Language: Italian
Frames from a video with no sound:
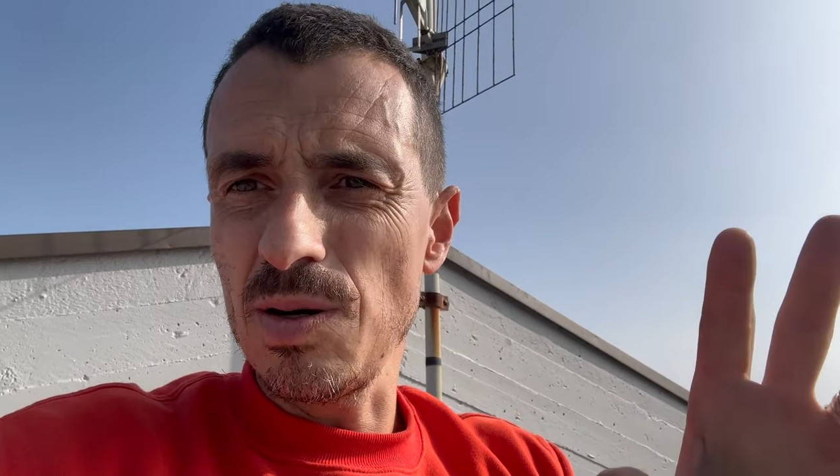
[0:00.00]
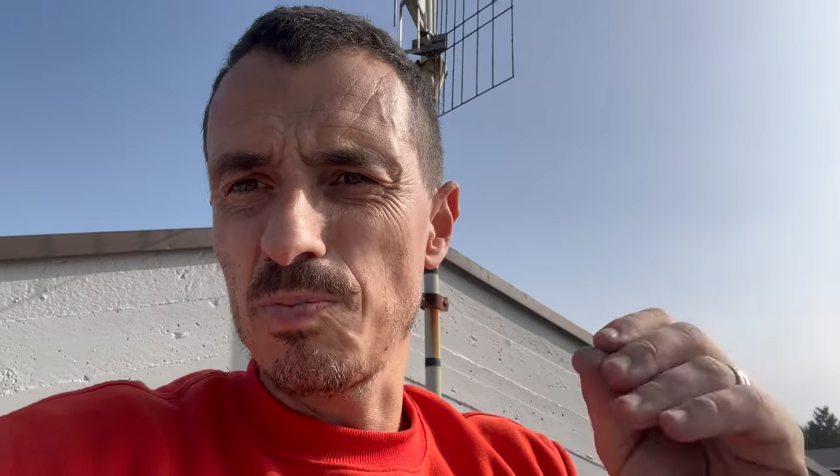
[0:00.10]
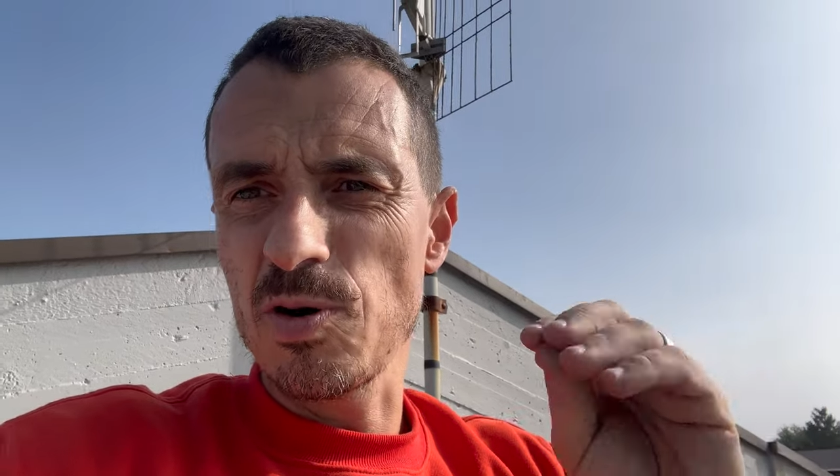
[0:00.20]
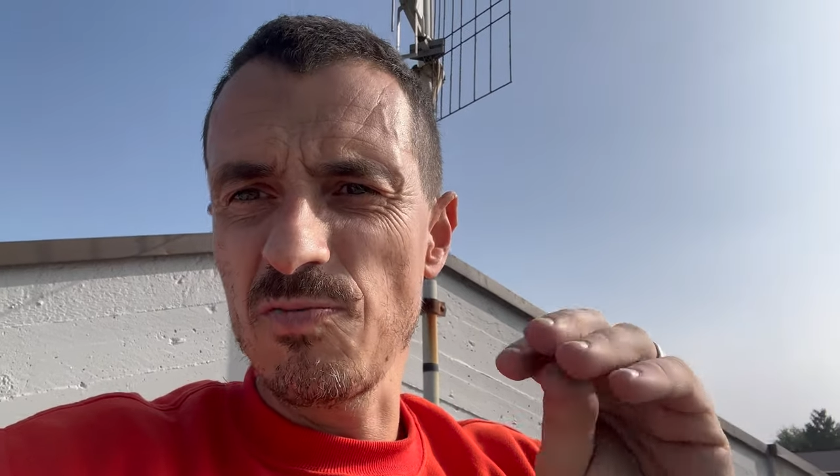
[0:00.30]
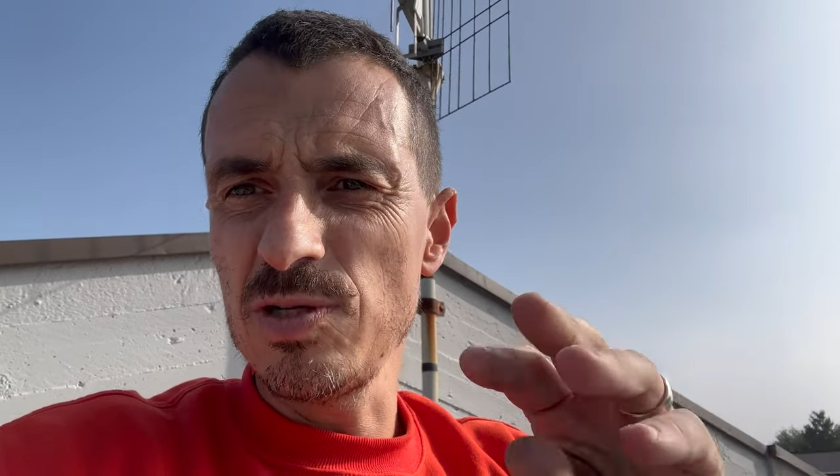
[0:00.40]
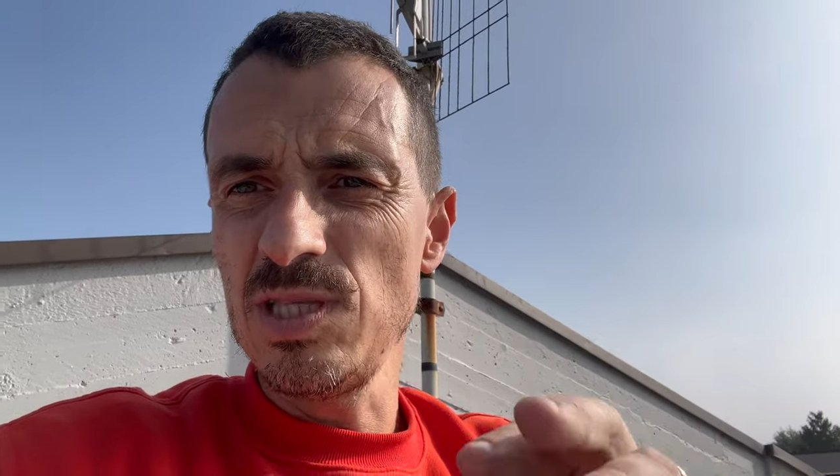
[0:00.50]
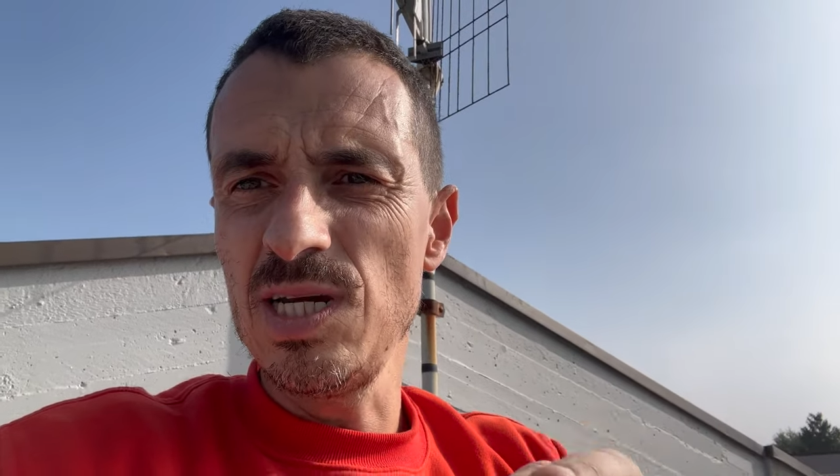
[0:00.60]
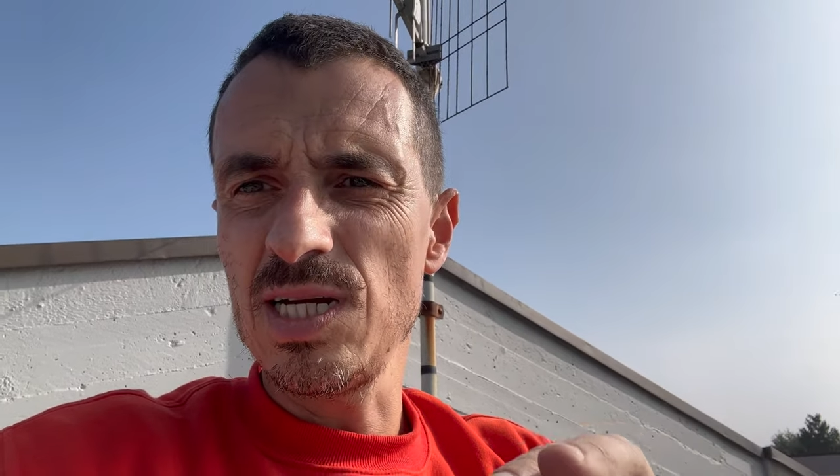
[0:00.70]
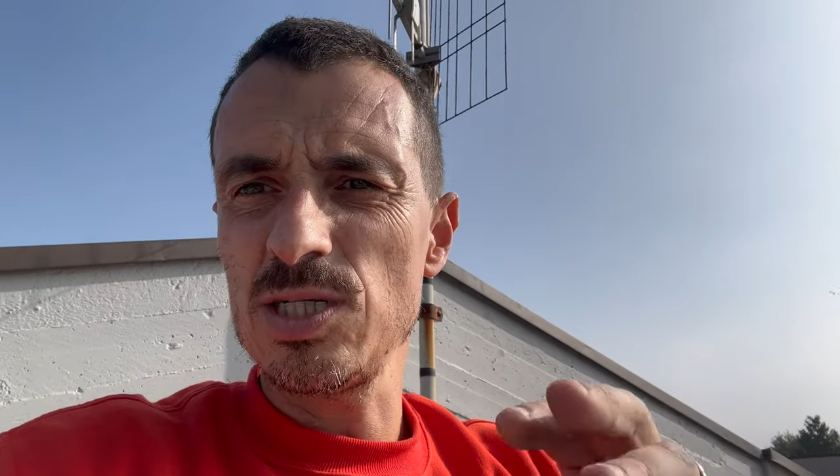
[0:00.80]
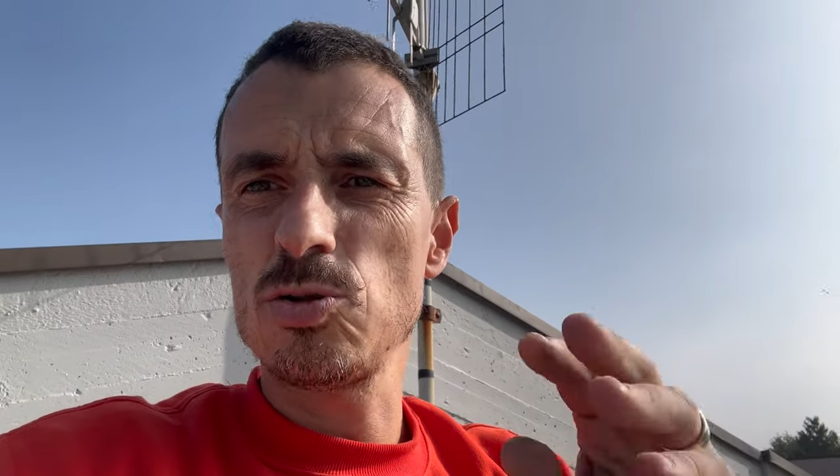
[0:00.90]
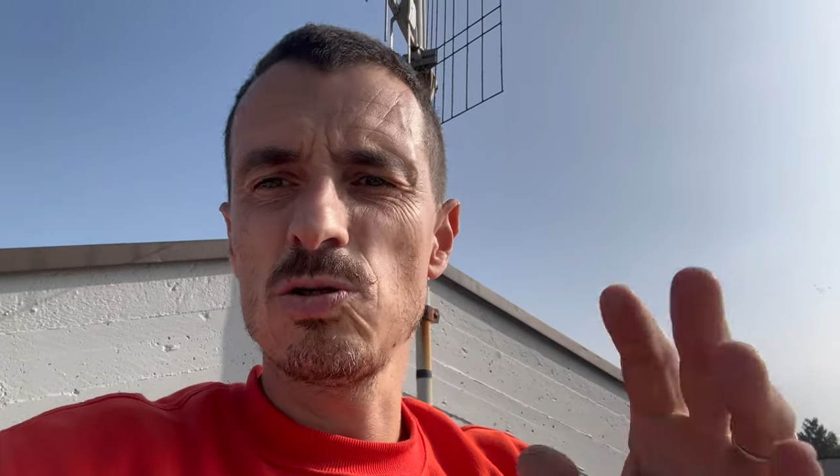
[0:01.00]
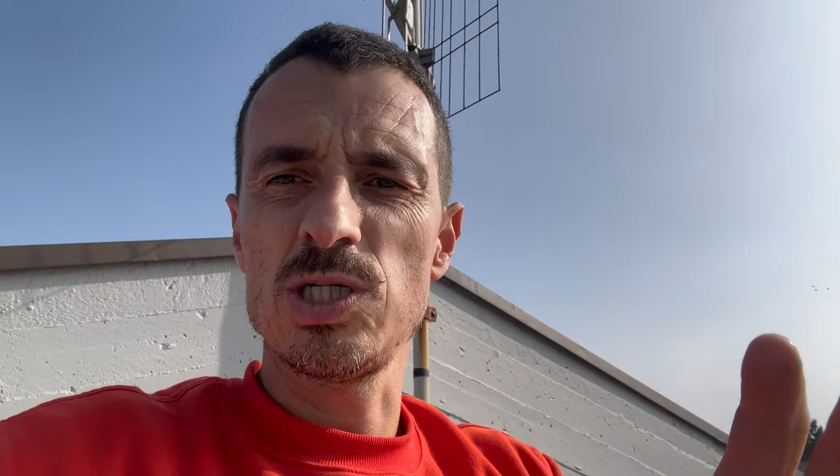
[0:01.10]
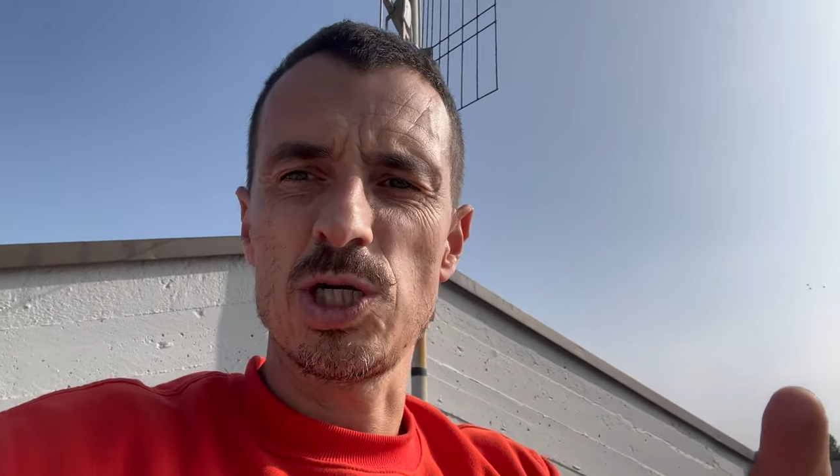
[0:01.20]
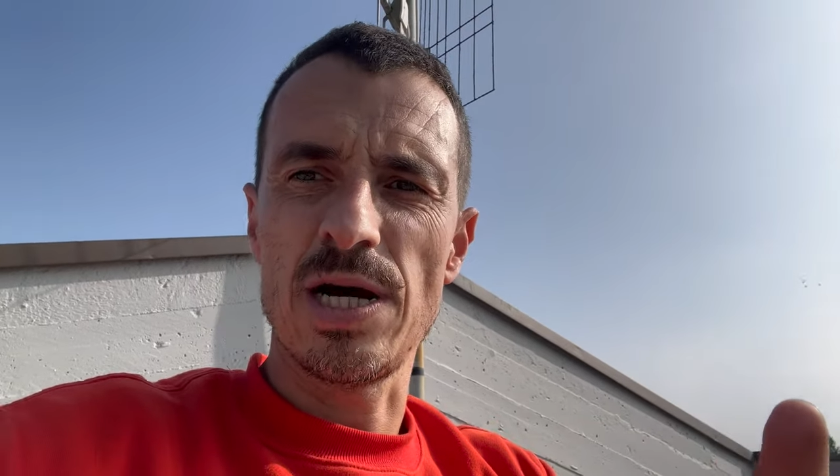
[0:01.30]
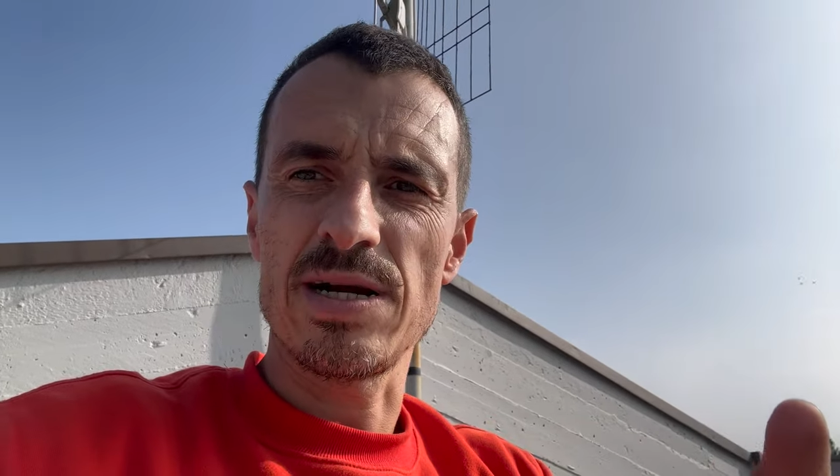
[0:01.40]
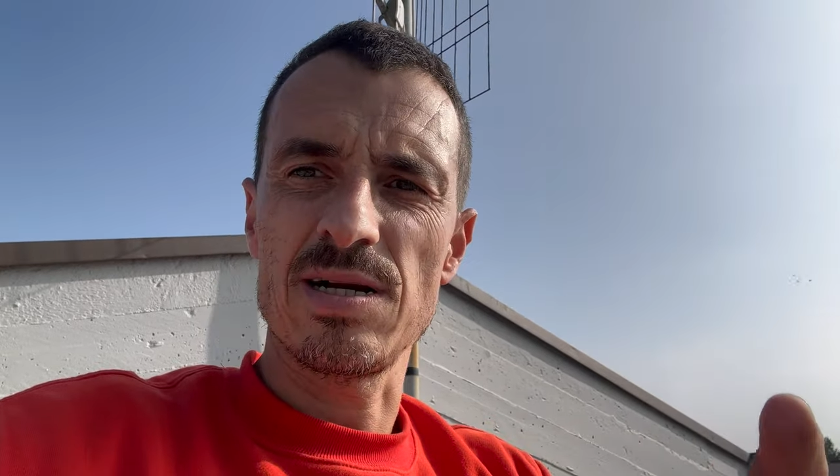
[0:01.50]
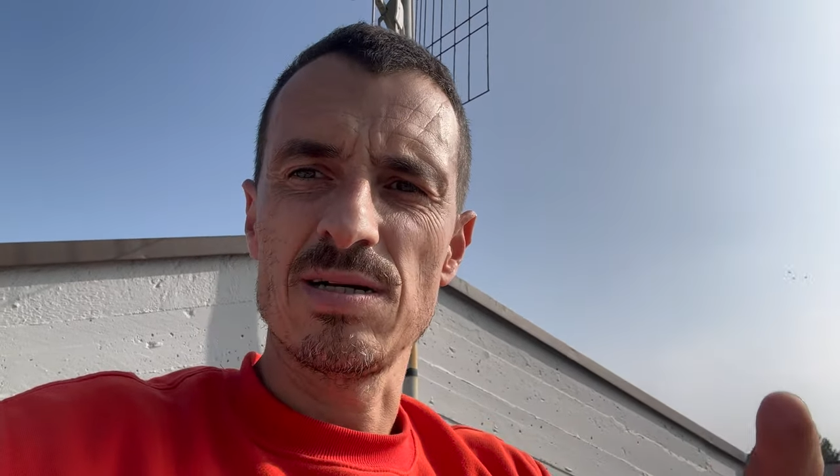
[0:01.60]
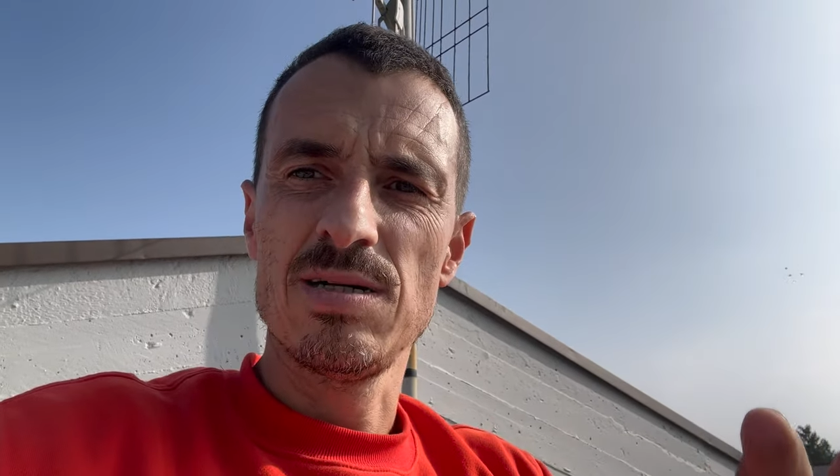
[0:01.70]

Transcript: approfondire sulle CER.